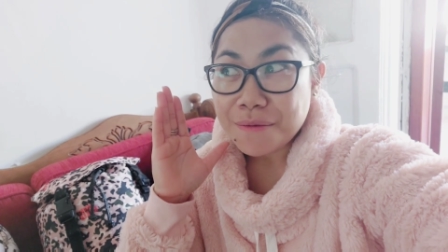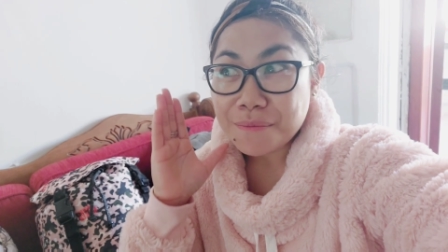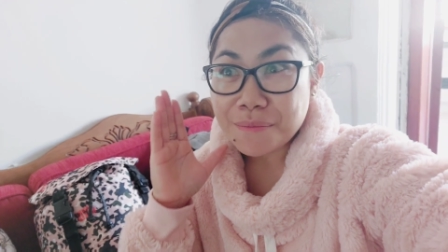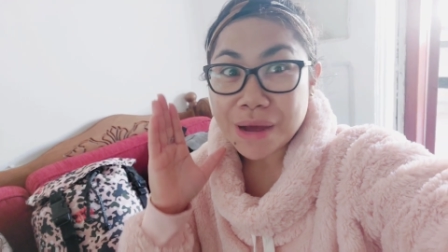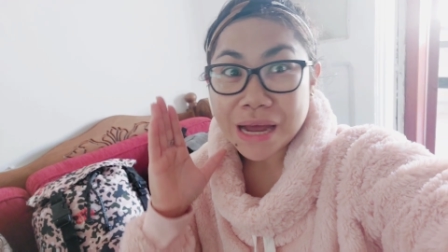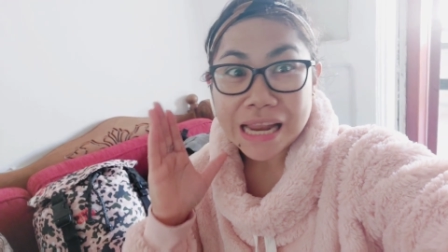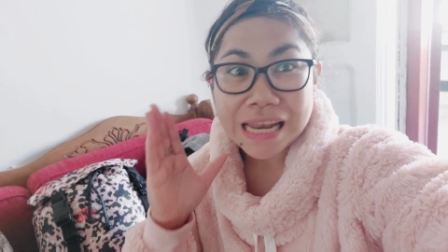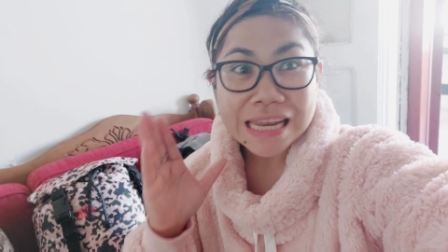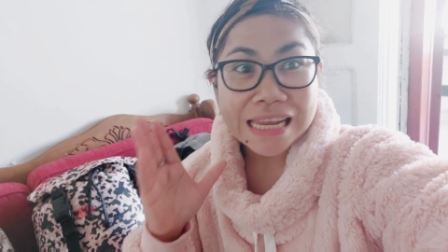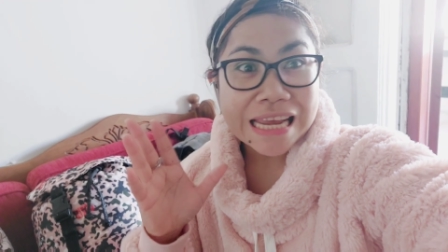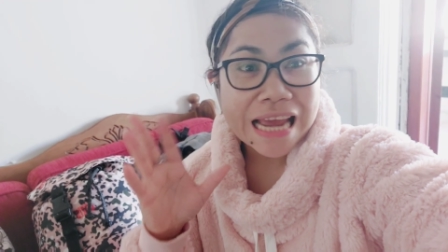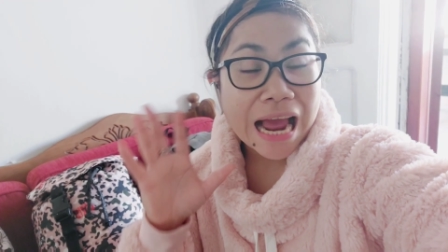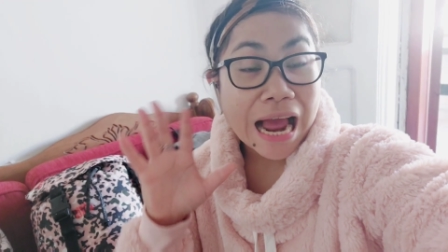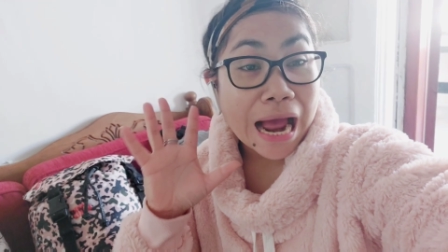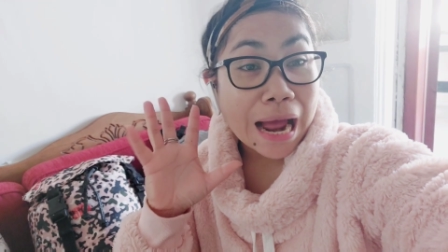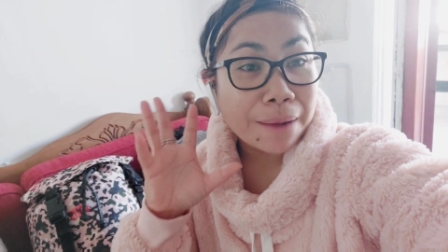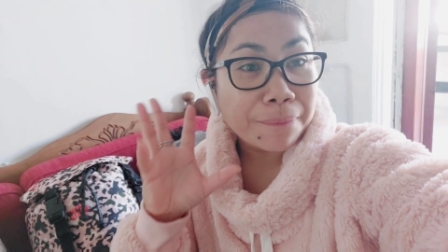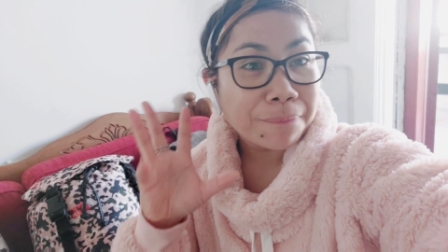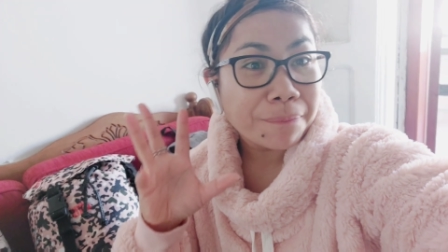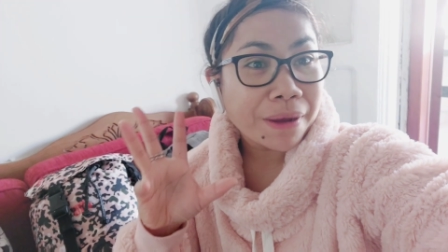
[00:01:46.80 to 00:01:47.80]
Bali,
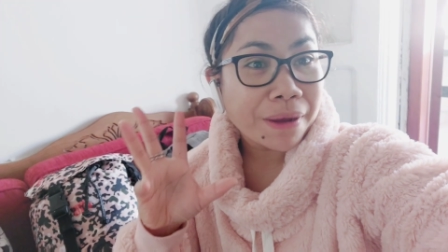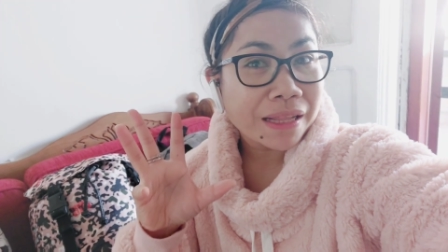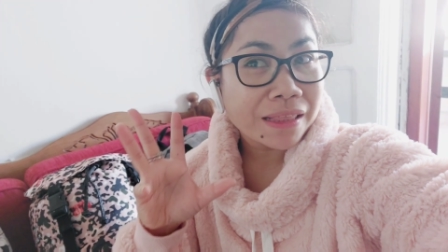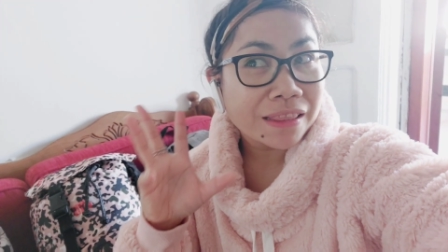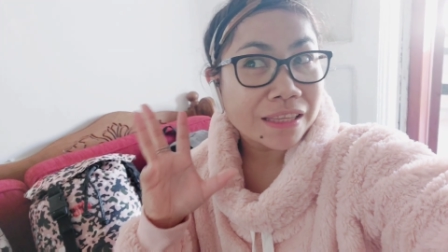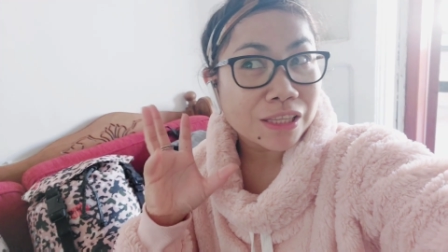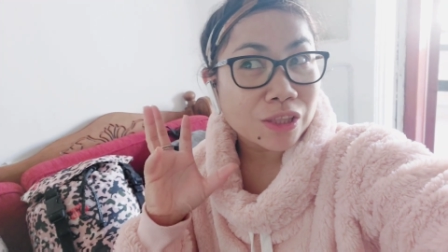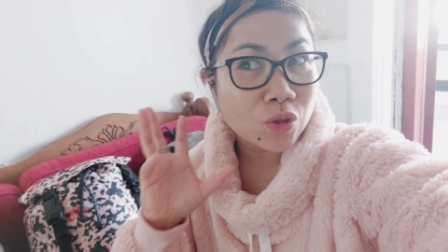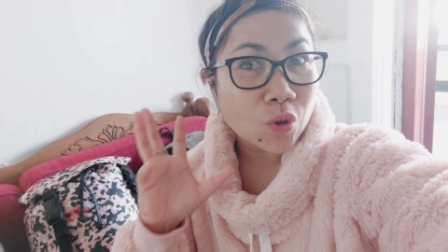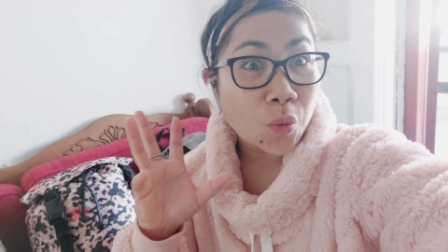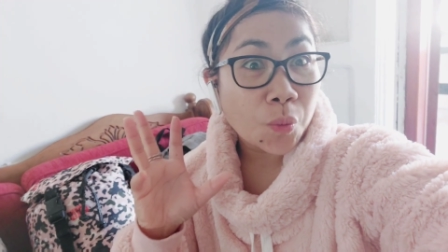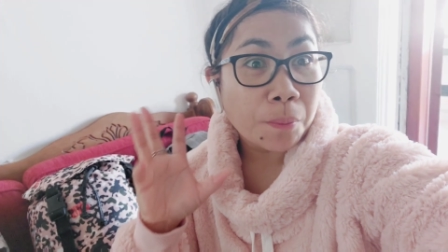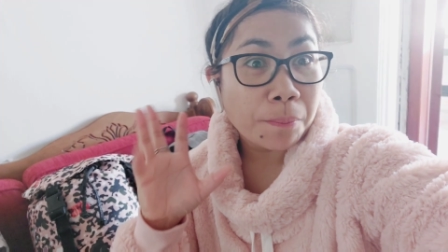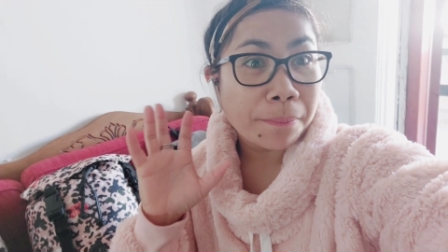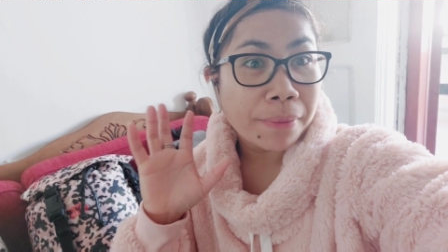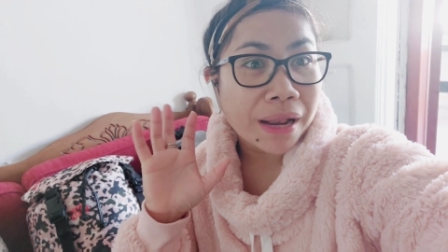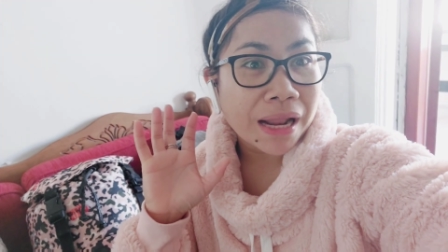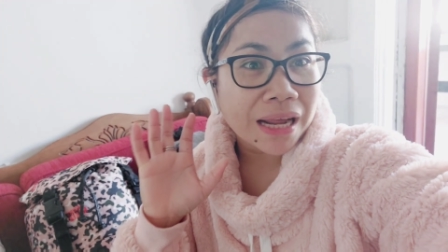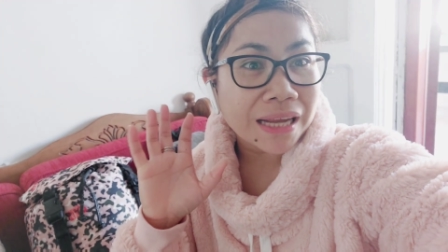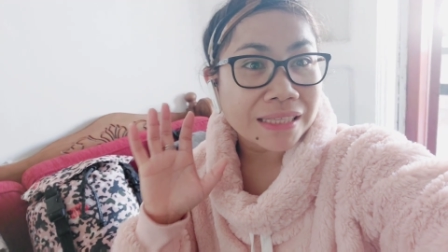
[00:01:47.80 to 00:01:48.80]
apat itong
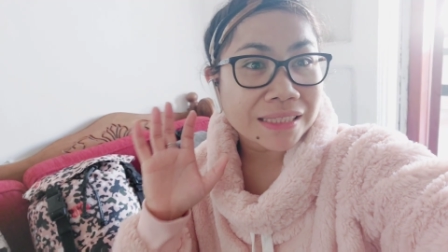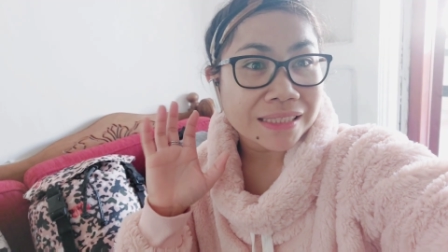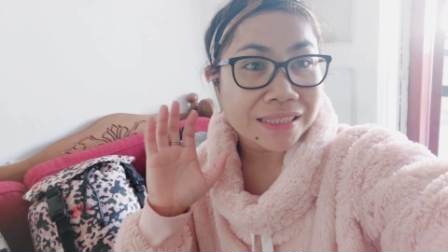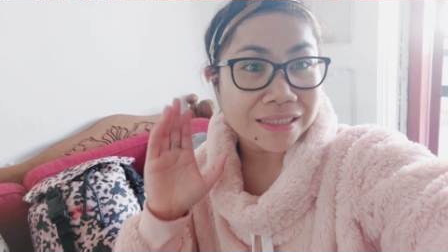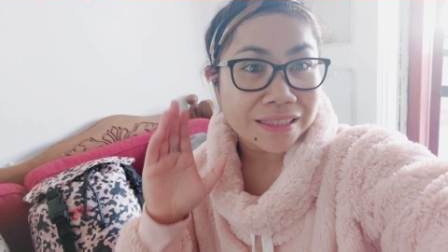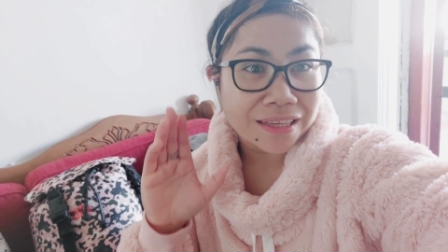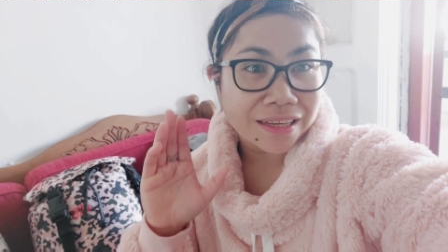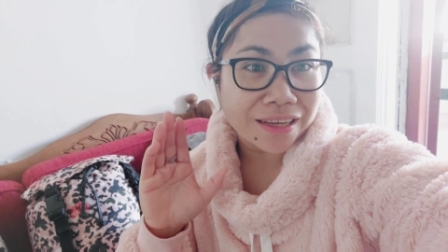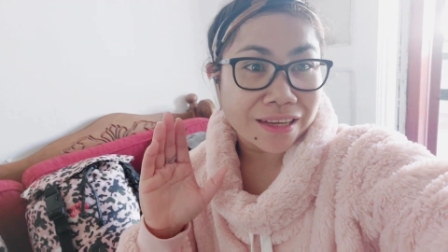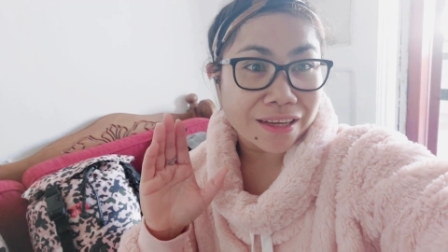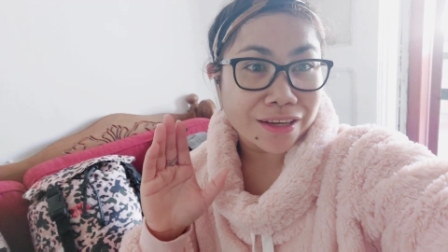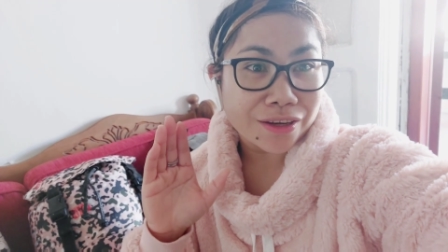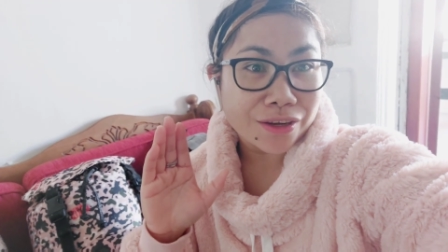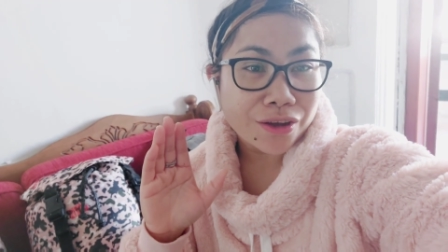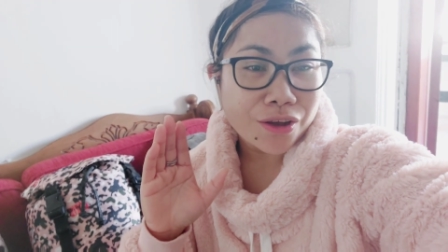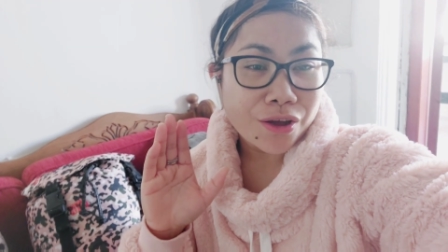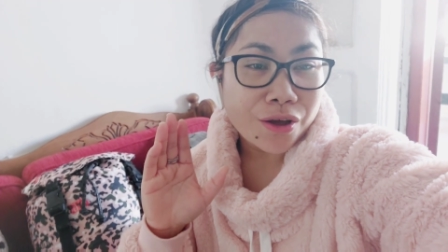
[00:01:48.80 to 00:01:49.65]
plastic.